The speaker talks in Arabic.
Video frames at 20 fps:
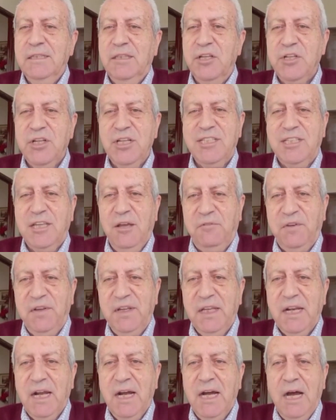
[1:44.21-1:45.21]
تجي
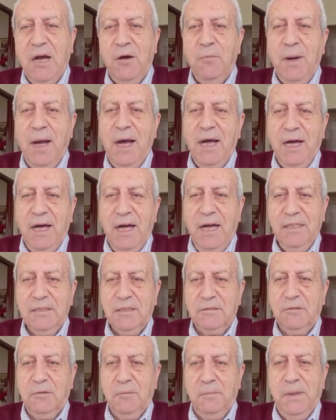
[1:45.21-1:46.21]
السفيرة أو مع أحد
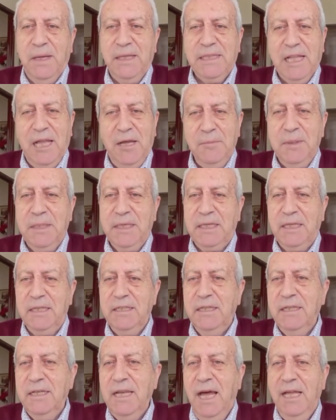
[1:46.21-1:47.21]
الضباط
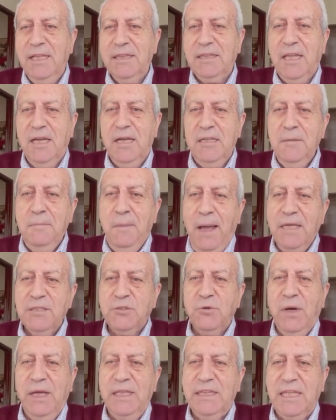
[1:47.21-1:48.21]
الأمريكيين لحتى
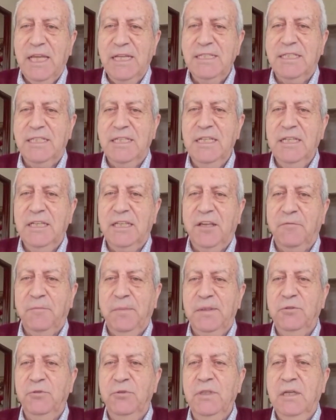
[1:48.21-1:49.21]
يبحثوا هالتنسيق كيف
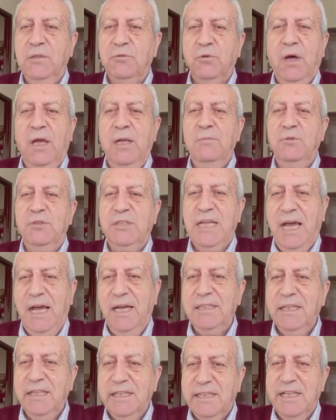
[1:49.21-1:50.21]
بدهم يعطوا
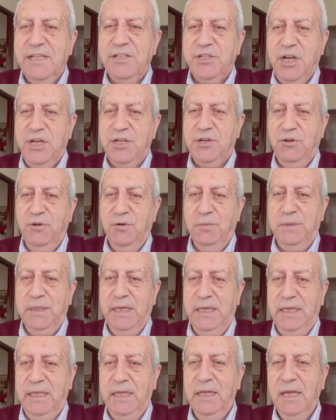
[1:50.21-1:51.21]
هالمساعدات للجيش
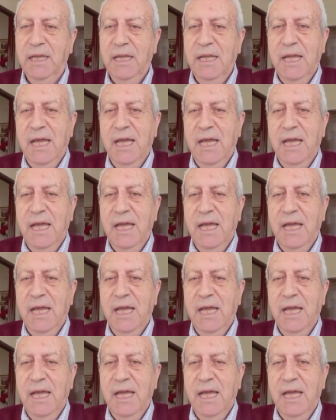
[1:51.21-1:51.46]
اللبناني